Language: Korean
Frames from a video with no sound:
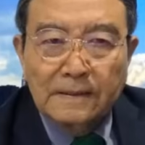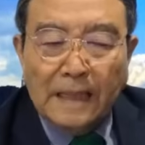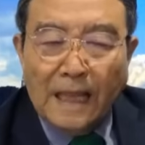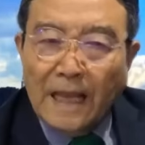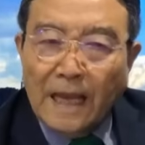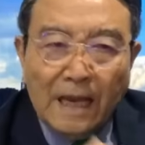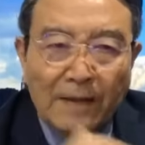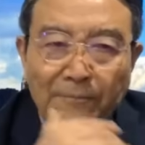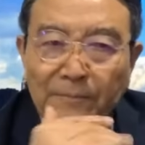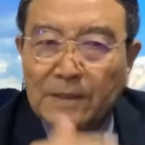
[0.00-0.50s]

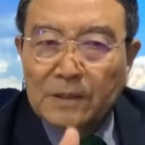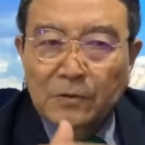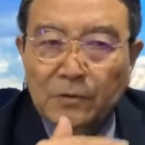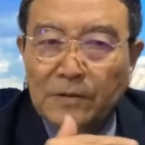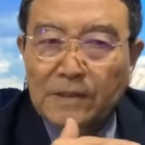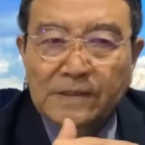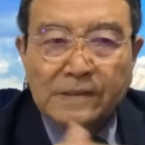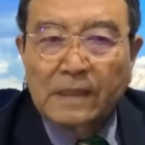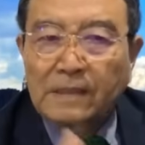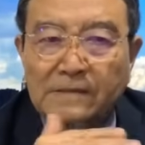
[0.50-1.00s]

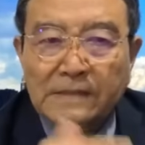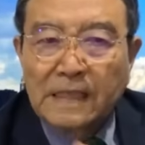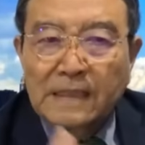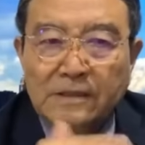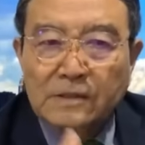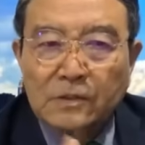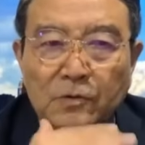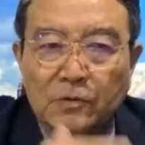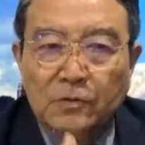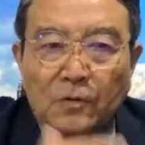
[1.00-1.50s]
대한민국이
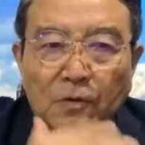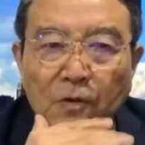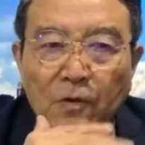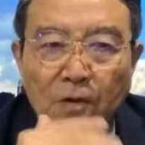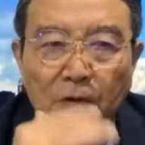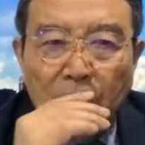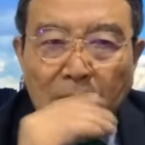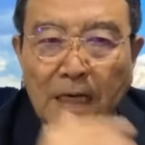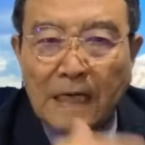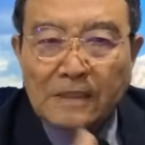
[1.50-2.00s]
정상적으로
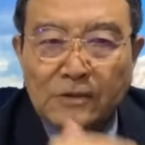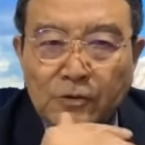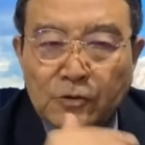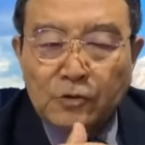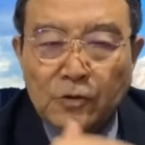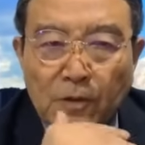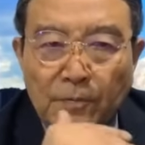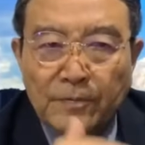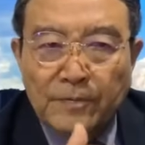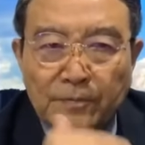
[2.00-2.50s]
갈
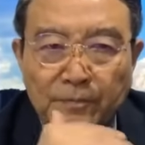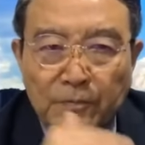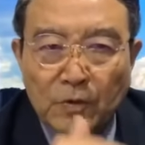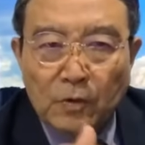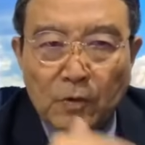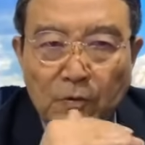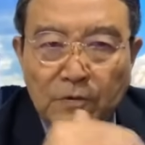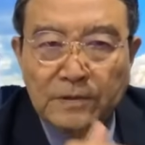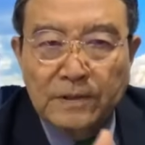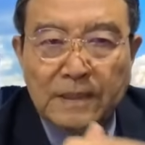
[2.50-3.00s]
수
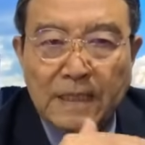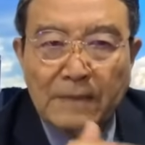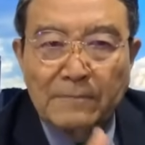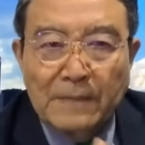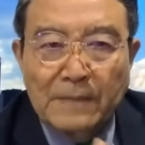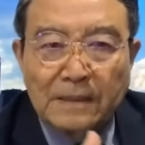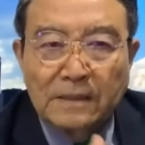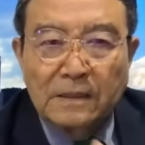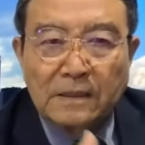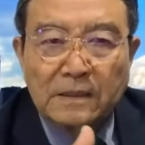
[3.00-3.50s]
없도록 그렇게
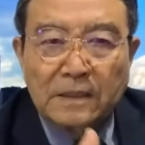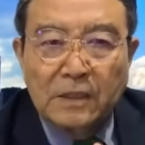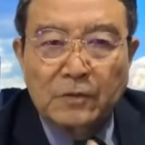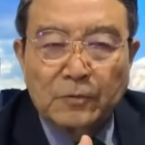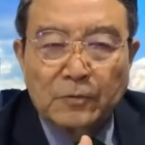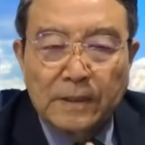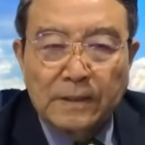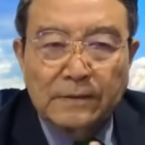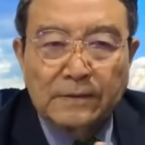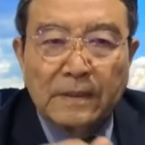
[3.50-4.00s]
만들
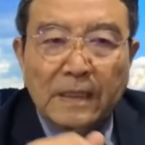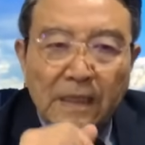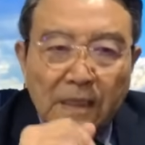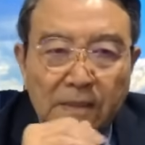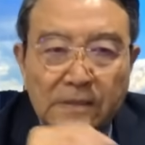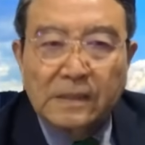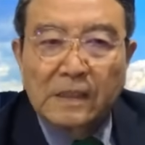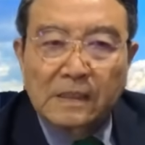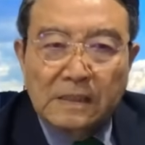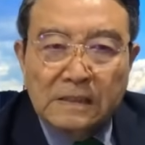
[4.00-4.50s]
경우에는
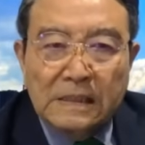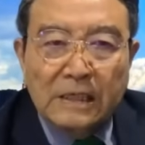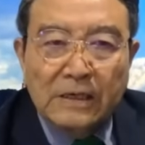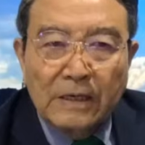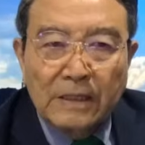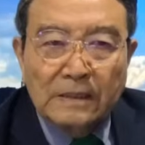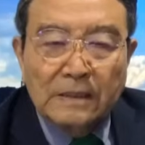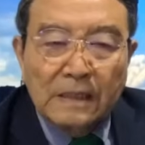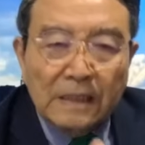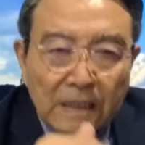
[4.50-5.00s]

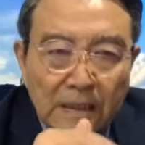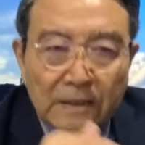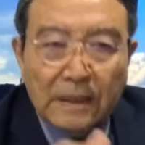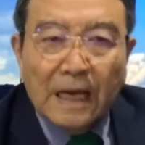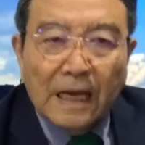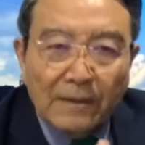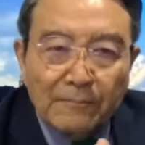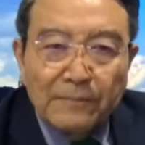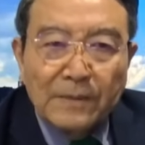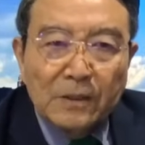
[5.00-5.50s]
정상화를
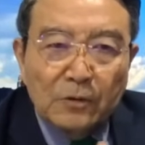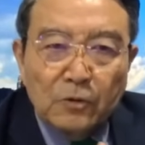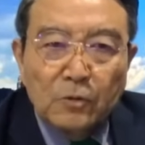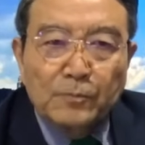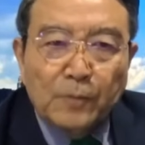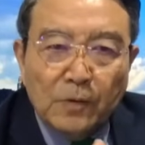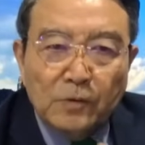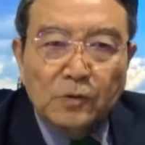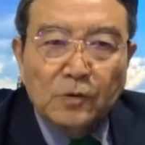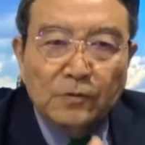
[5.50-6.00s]
대한민국
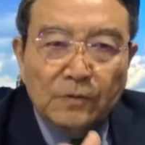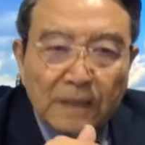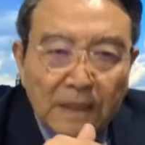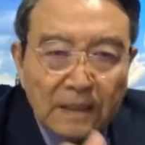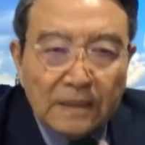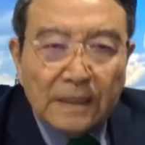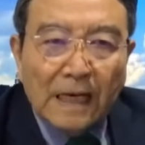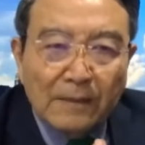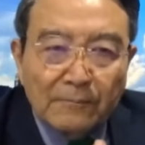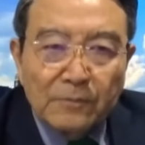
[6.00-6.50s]
보존,
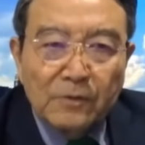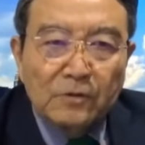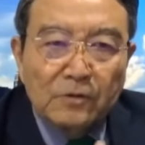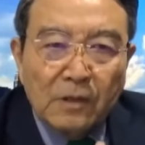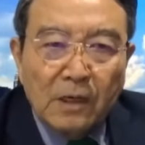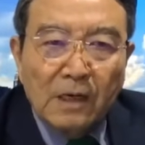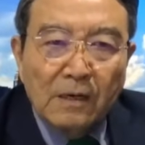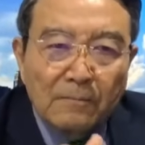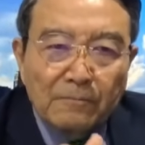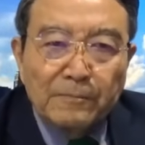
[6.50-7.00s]
대한민국
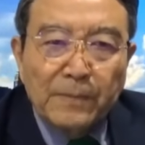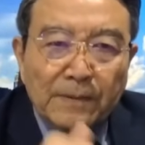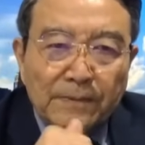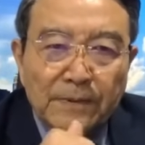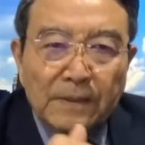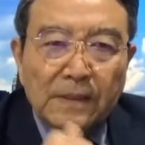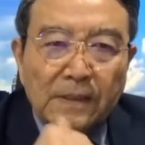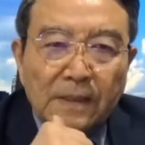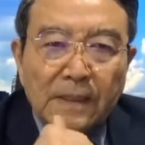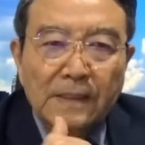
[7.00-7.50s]

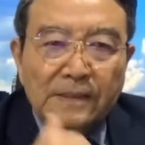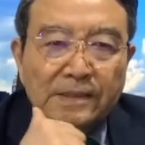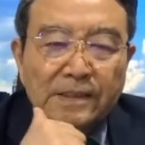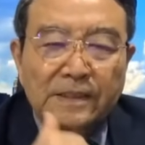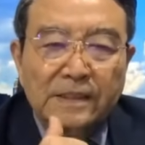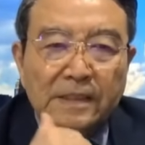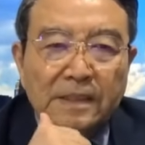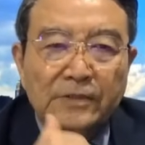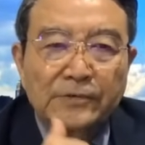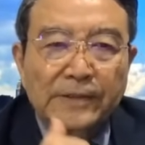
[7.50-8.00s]
헌법을
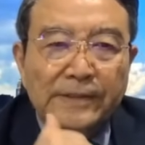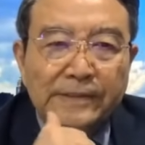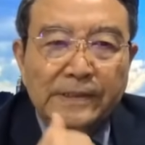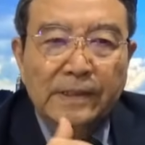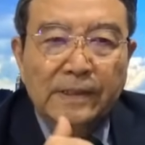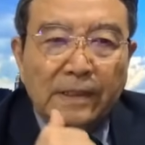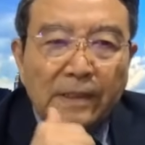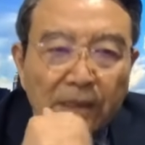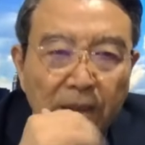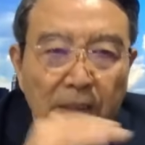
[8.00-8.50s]
지키기
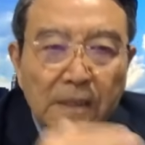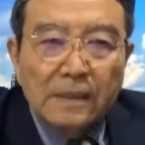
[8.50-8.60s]
위해서